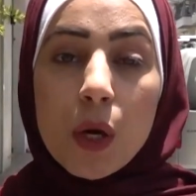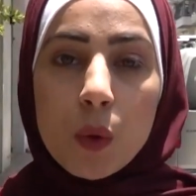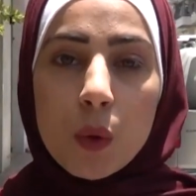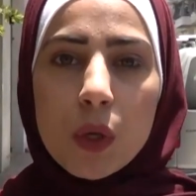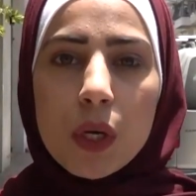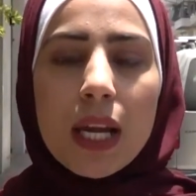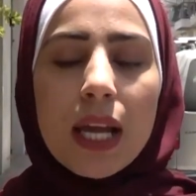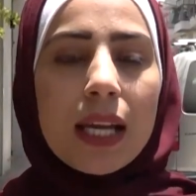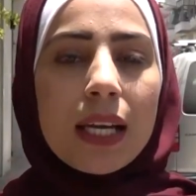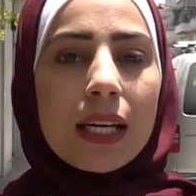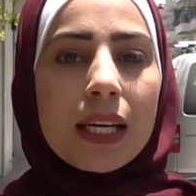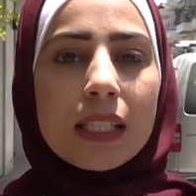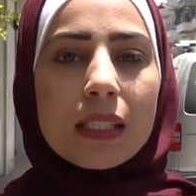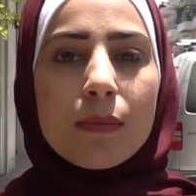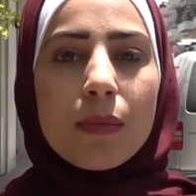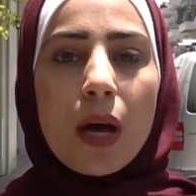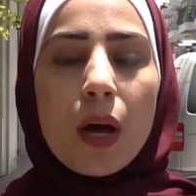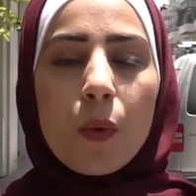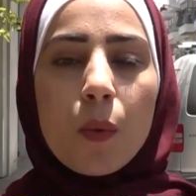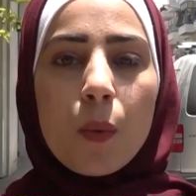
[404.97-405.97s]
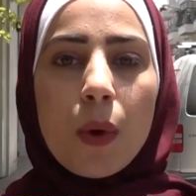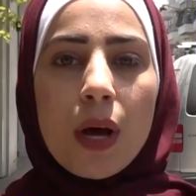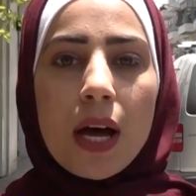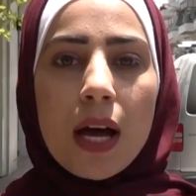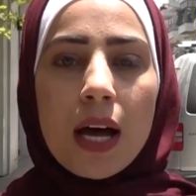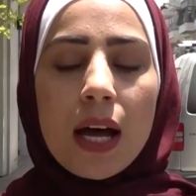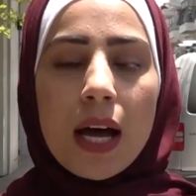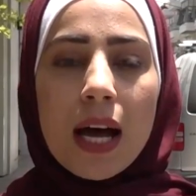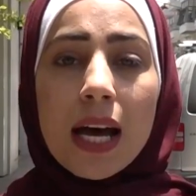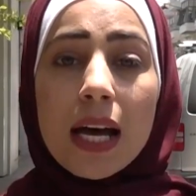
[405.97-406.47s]
كل الخدمة
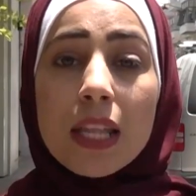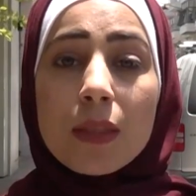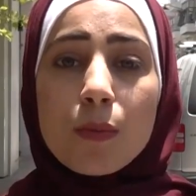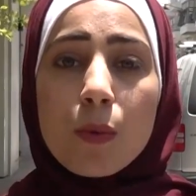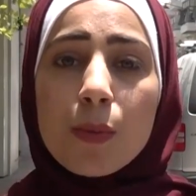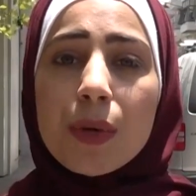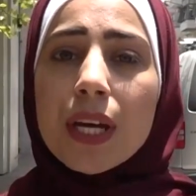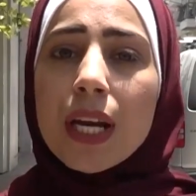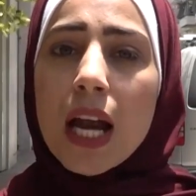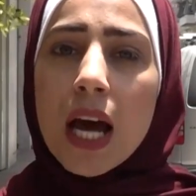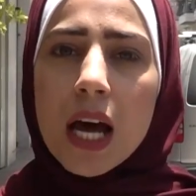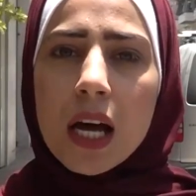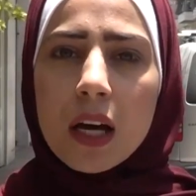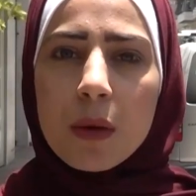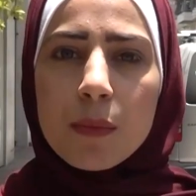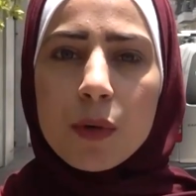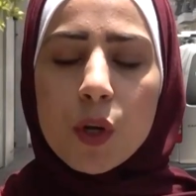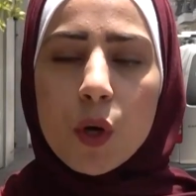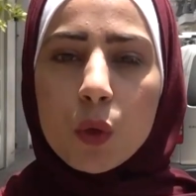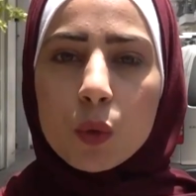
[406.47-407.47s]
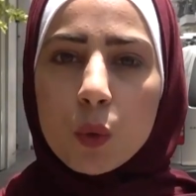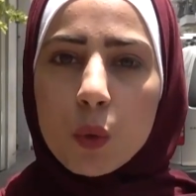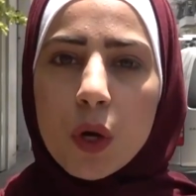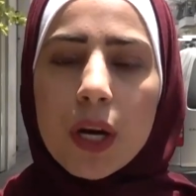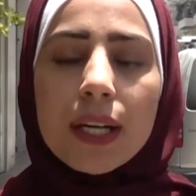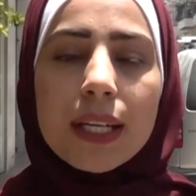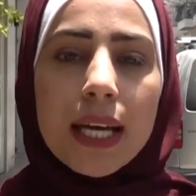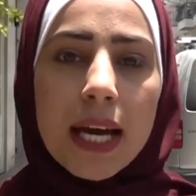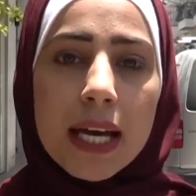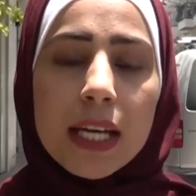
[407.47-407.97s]
وأخذ ممكن حق من
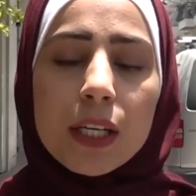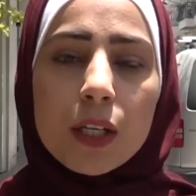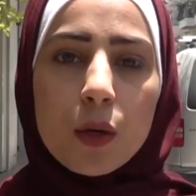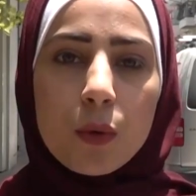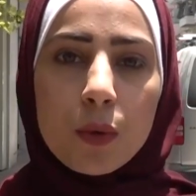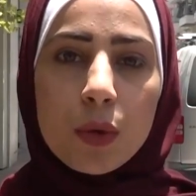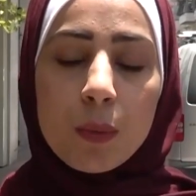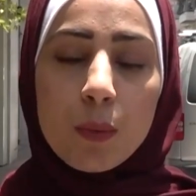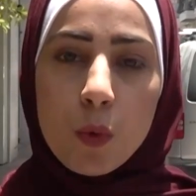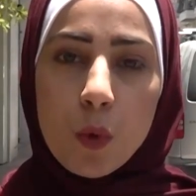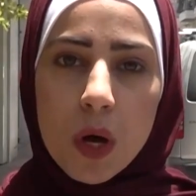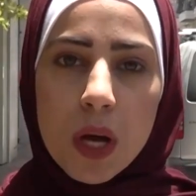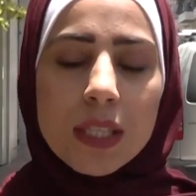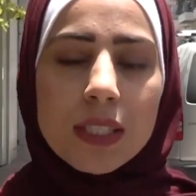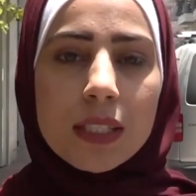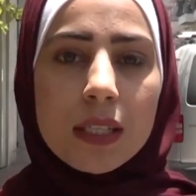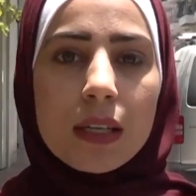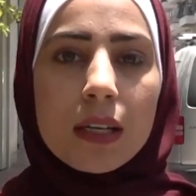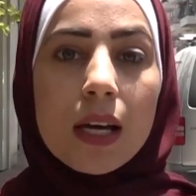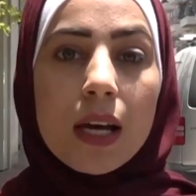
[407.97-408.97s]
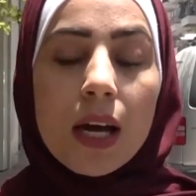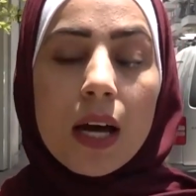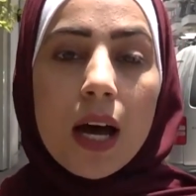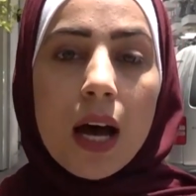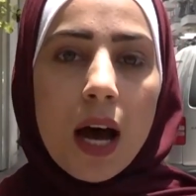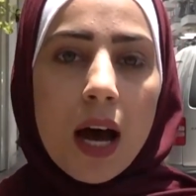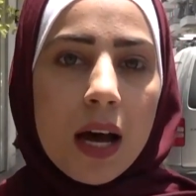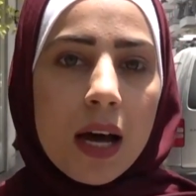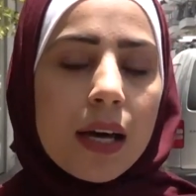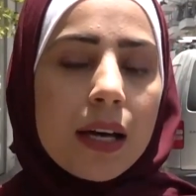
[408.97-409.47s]
حقوقها كأي مواطن
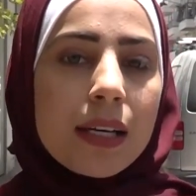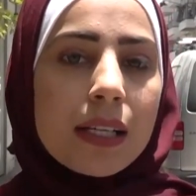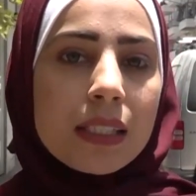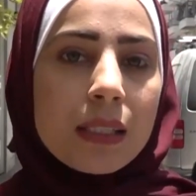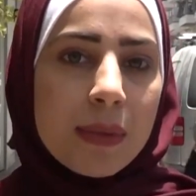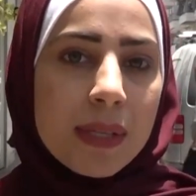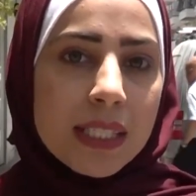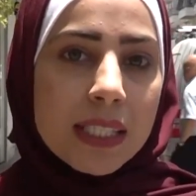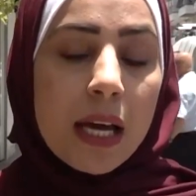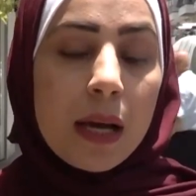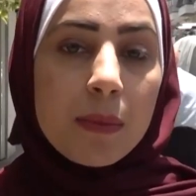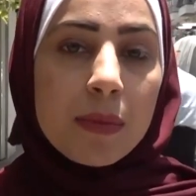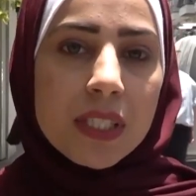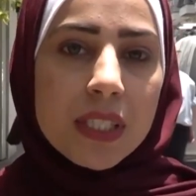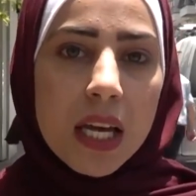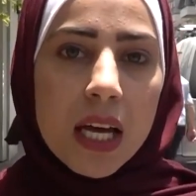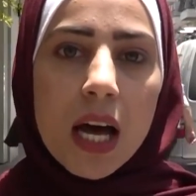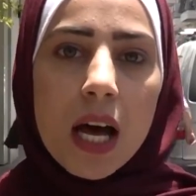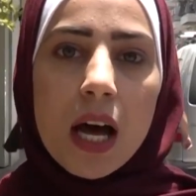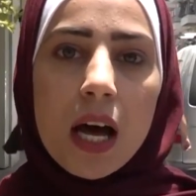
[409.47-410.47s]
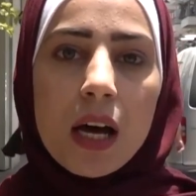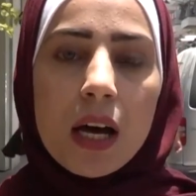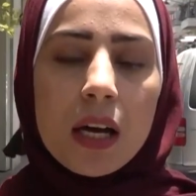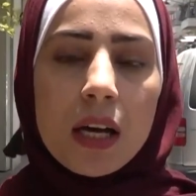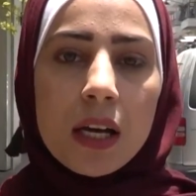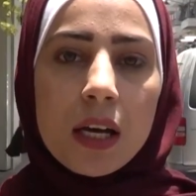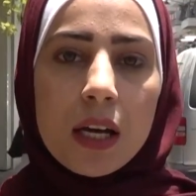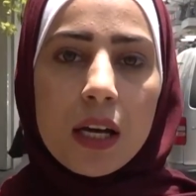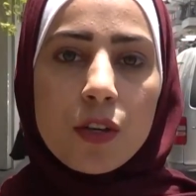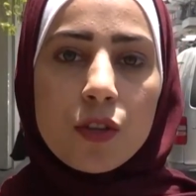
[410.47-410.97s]
آخر يتمتع بصحة
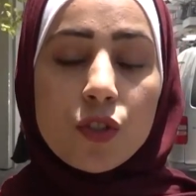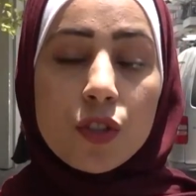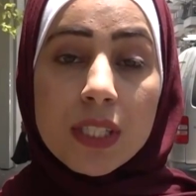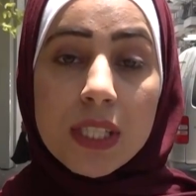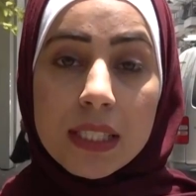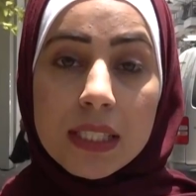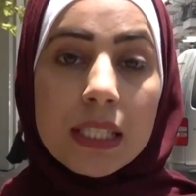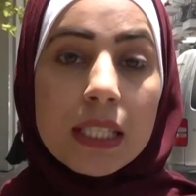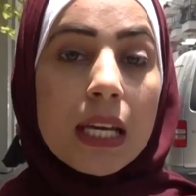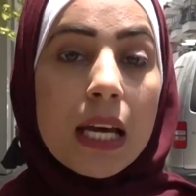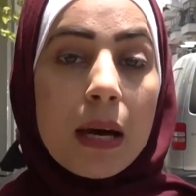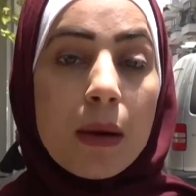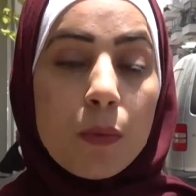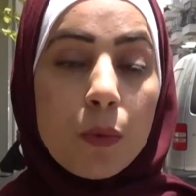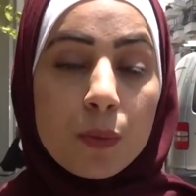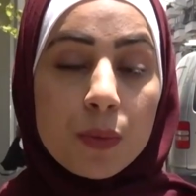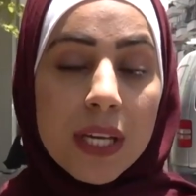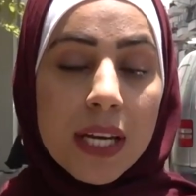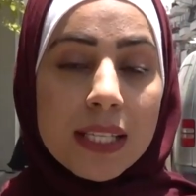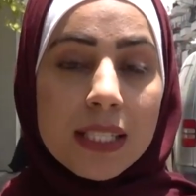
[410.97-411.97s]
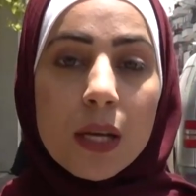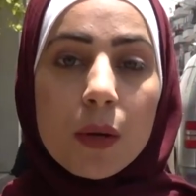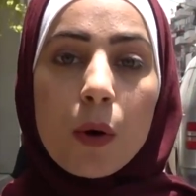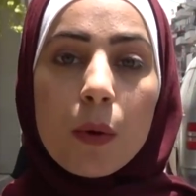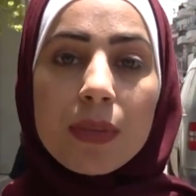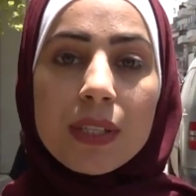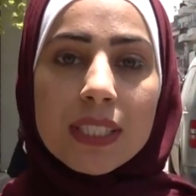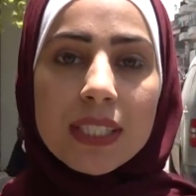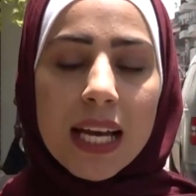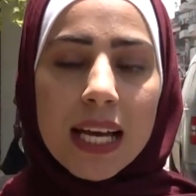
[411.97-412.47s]
جسدية ممتازة
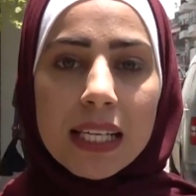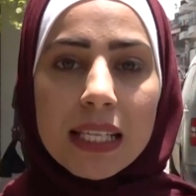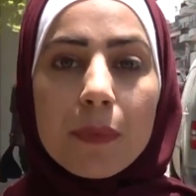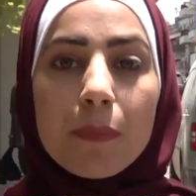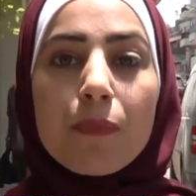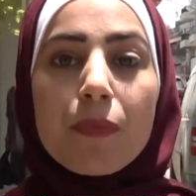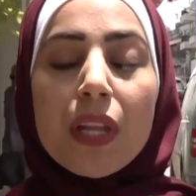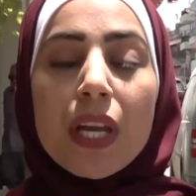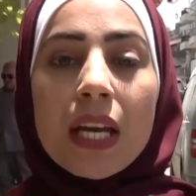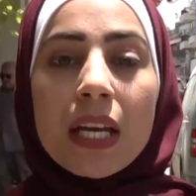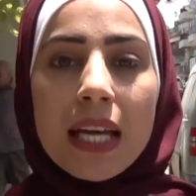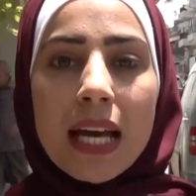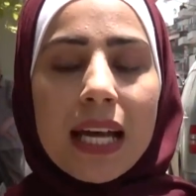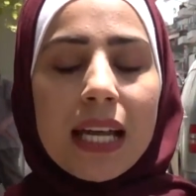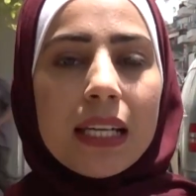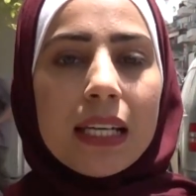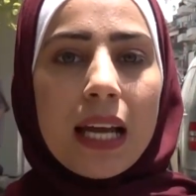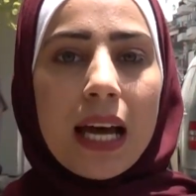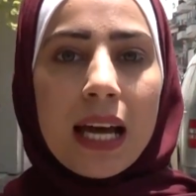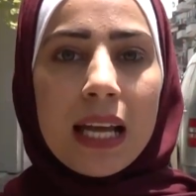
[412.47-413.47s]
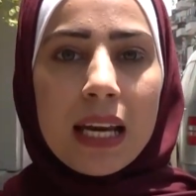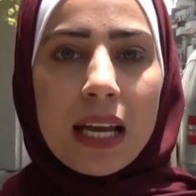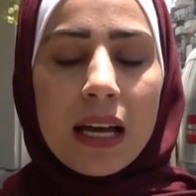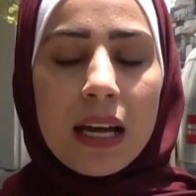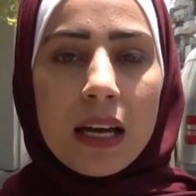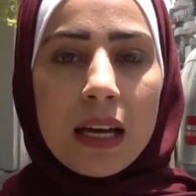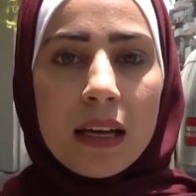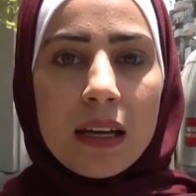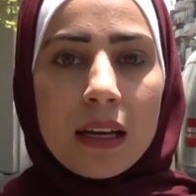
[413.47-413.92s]
وبالتالي كان على